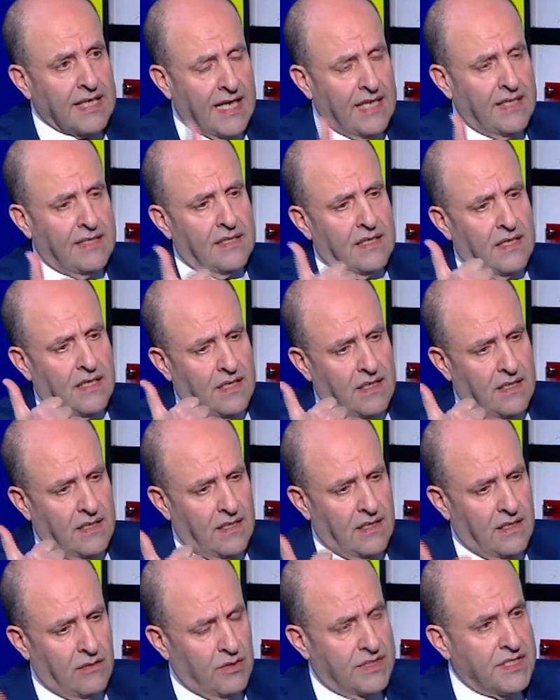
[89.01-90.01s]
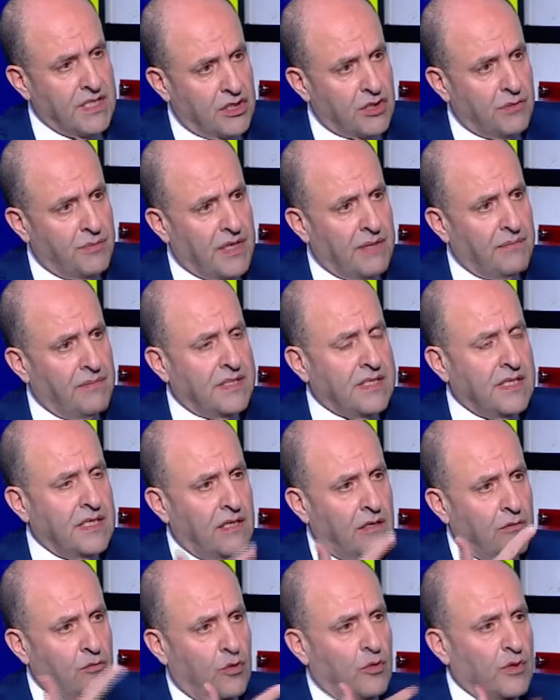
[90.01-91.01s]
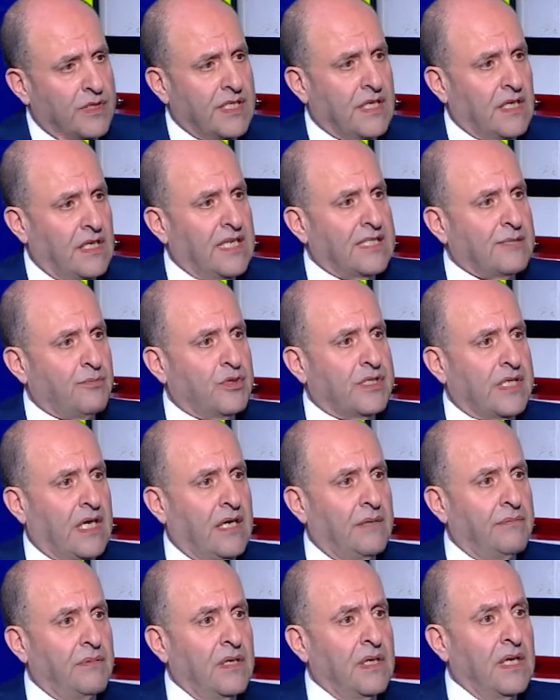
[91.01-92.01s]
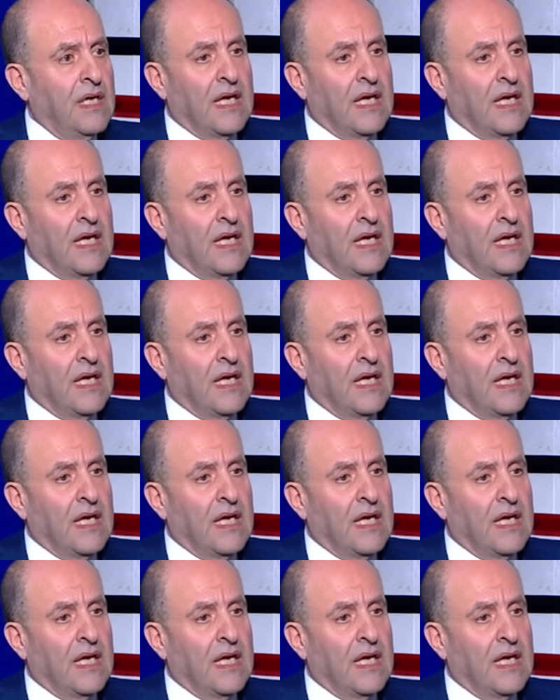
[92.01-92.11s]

كان آه، آه، الوزير جبران باسيل والوزير الياس بوصعب